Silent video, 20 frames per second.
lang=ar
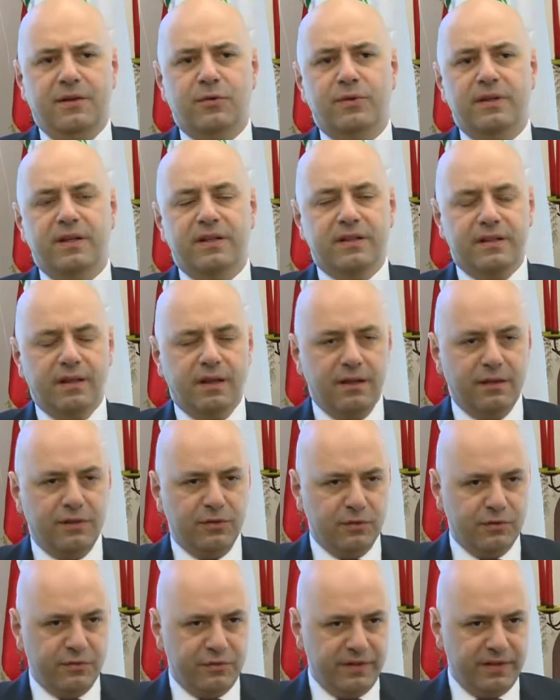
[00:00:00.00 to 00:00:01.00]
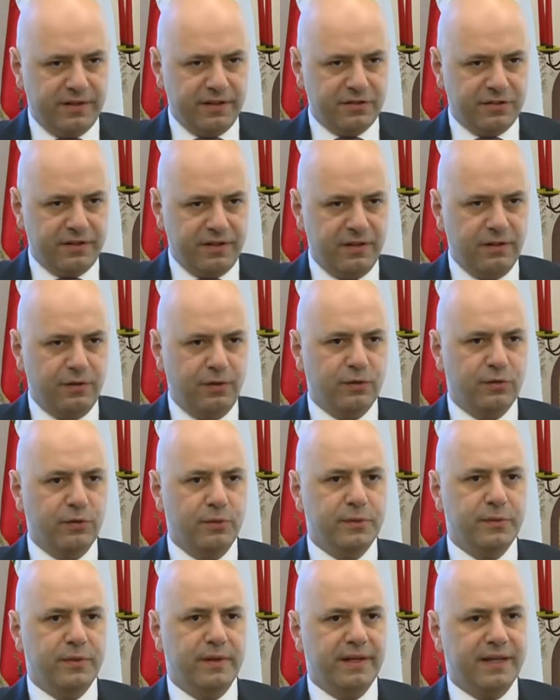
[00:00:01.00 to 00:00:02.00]
هناك تقدم في تشكيل
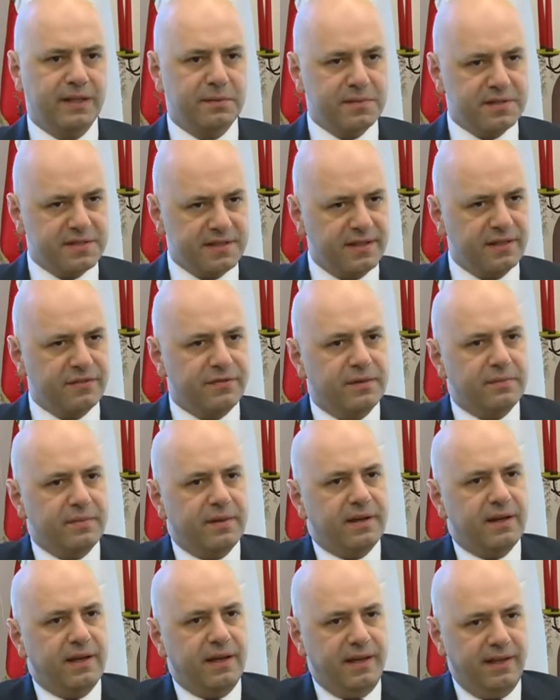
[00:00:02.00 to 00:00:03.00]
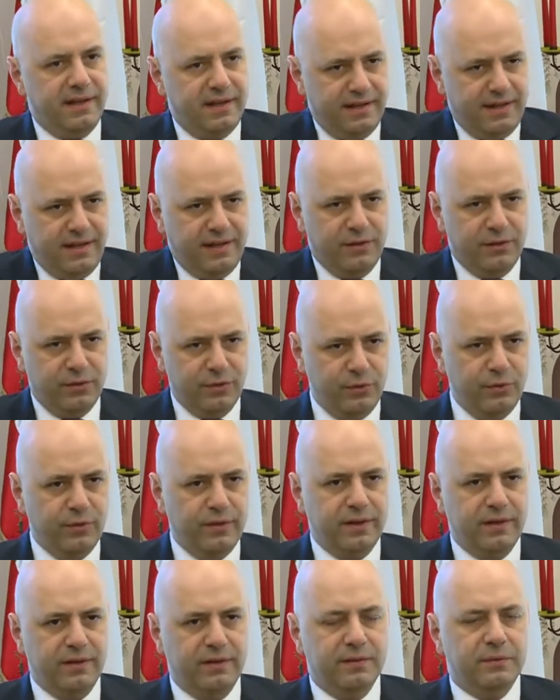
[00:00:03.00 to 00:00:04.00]
الحكومة ولكن ما زلنا في المراحل
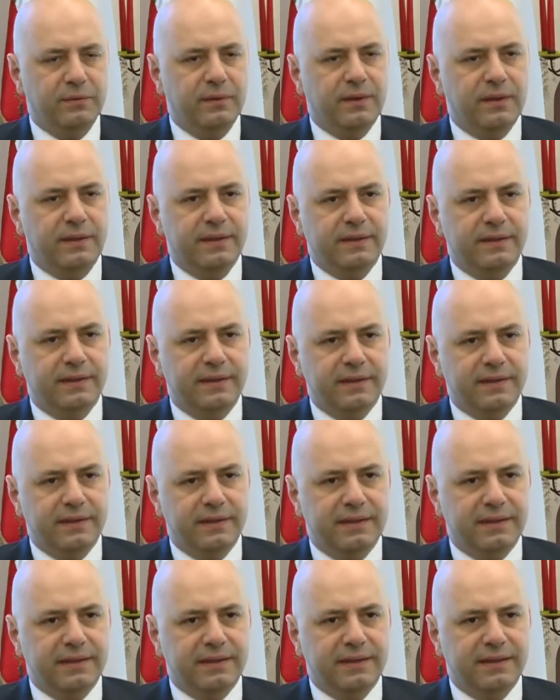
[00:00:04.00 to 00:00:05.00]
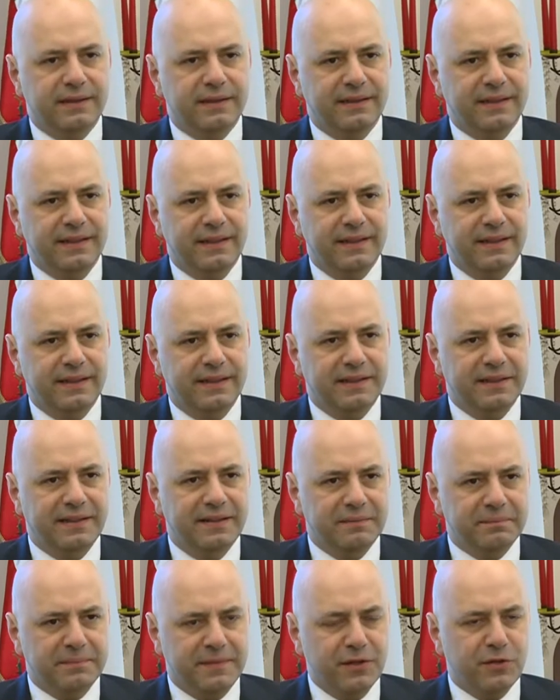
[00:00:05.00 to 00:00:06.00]
الأولى وقد آه، يعني
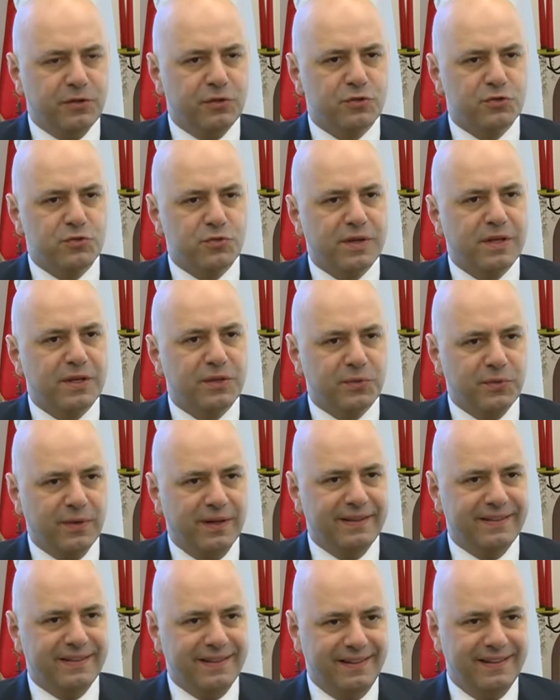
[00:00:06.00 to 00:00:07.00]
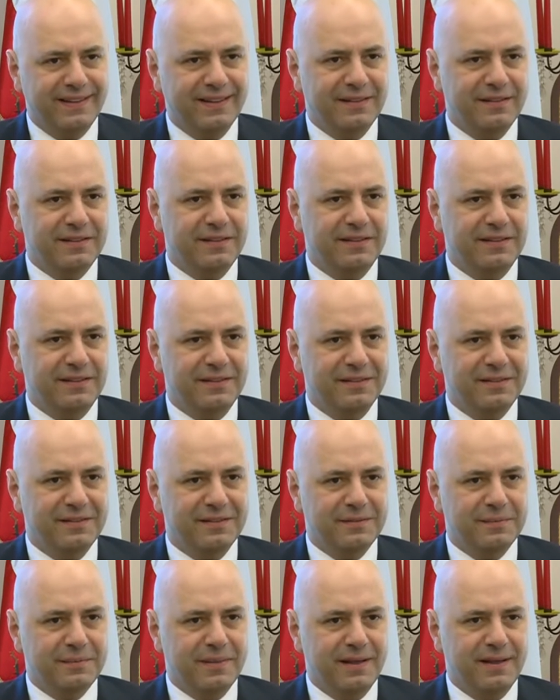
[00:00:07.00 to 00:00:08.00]
تاخذ شوية وقت هلا
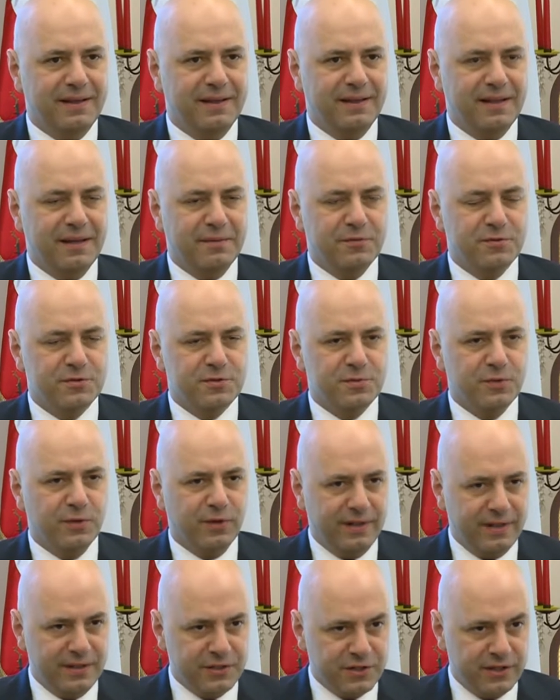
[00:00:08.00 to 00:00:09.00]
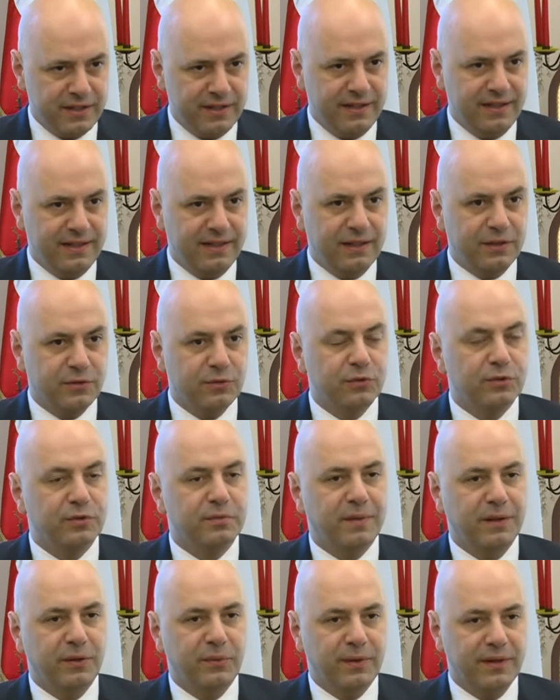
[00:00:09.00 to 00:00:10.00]
آه، بهالكم أسبوع اللي جايين لتكون
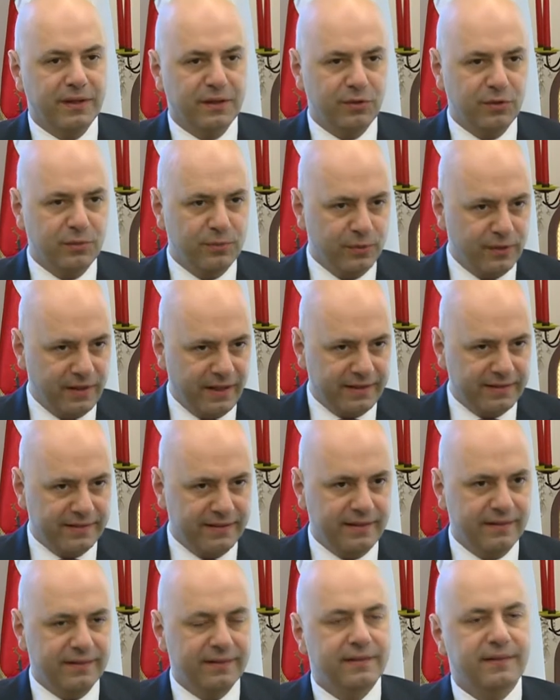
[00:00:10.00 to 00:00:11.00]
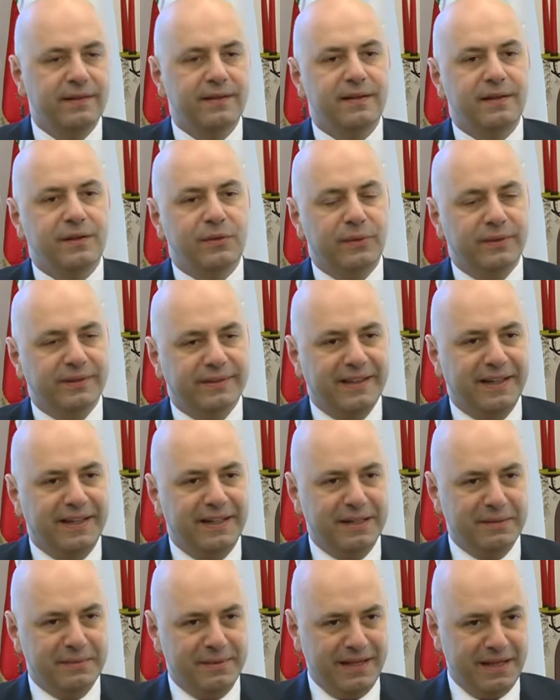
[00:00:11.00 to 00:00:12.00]
بلورت الأمور أكثر
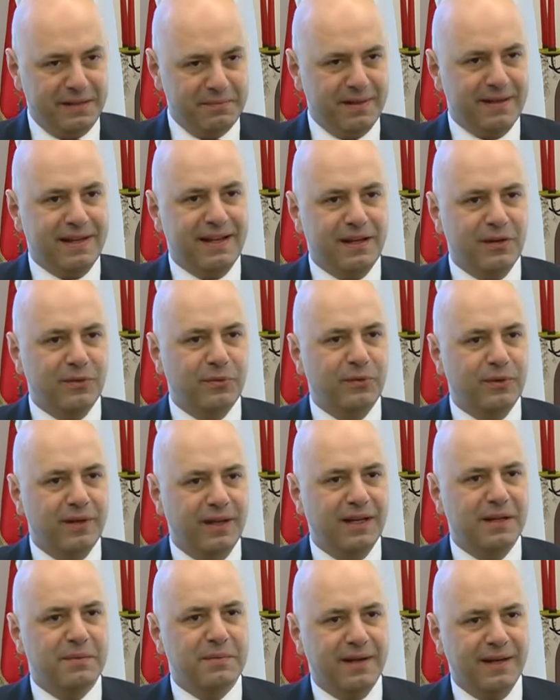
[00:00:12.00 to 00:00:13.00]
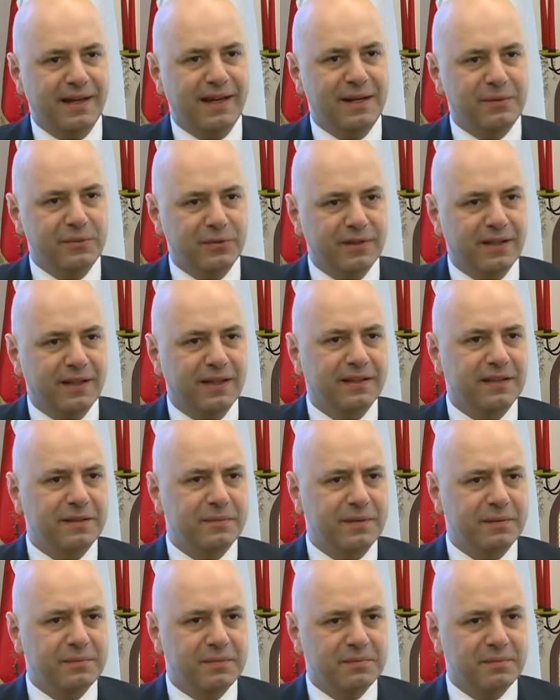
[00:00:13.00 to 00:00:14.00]
وانتقلنا من هالمرحلة الأولى إلى مراحل
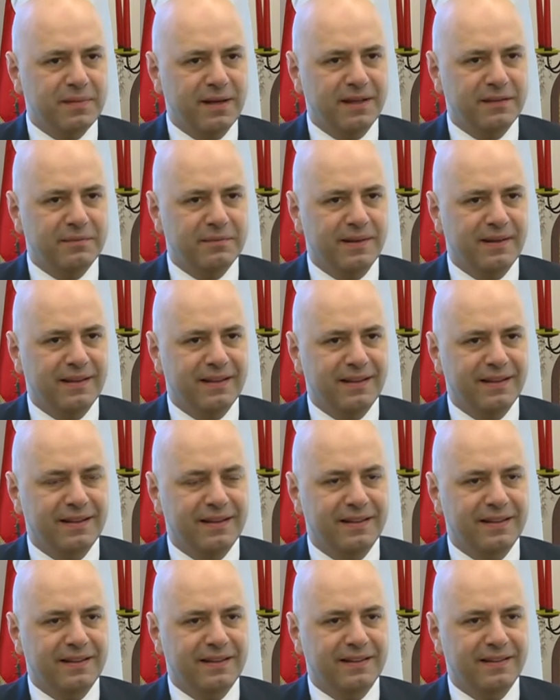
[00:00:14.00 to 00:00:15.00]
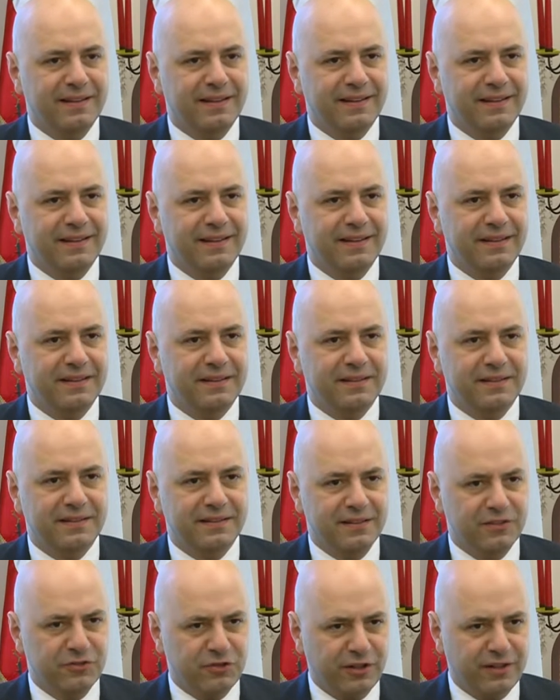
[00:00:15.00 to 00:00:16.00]
متقدمة من بعد ما آه، يعني
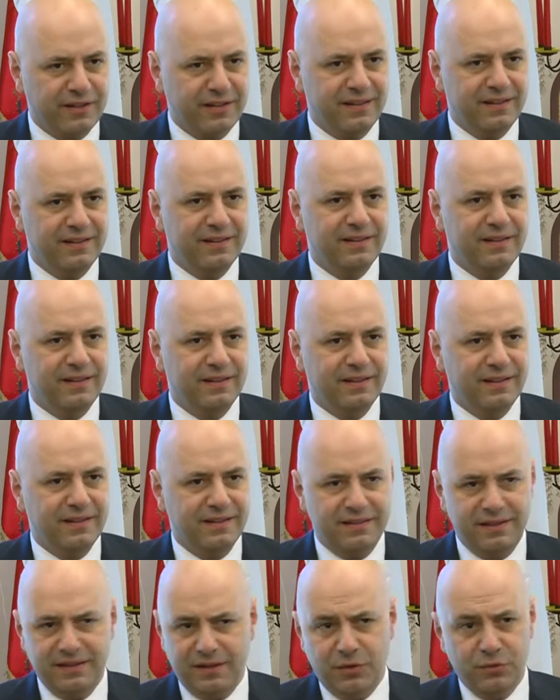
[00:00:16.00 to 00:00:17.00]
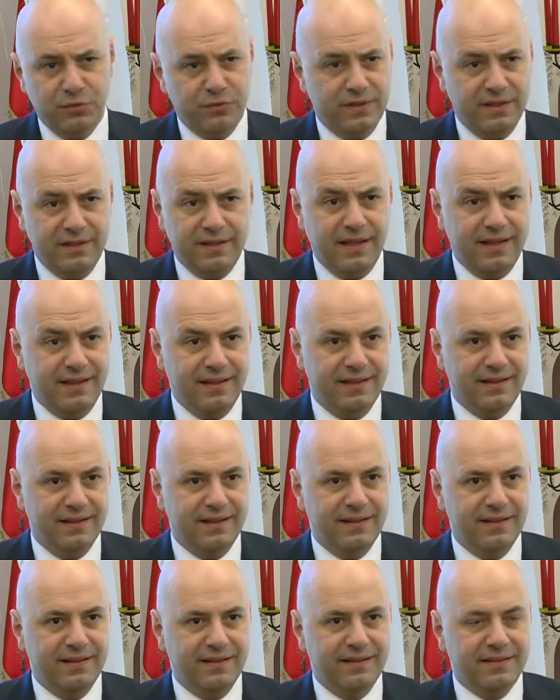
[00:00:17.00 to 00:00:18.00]
تتشكل يتشكل او
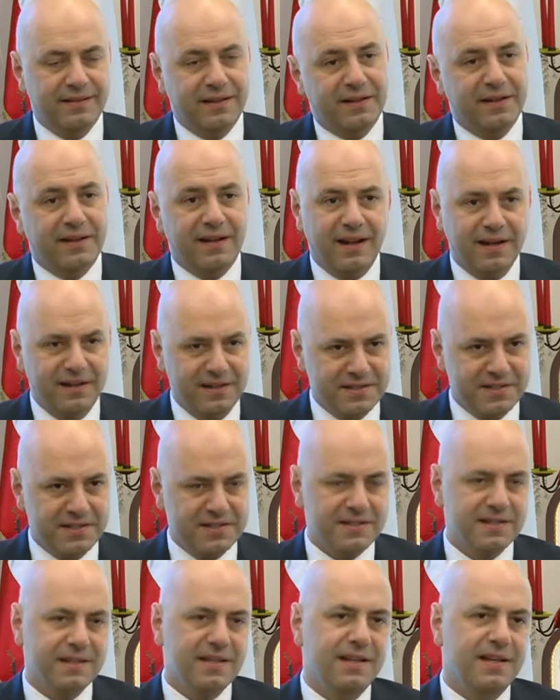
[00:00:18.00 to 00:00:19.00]
آه، يتقرر على الحصص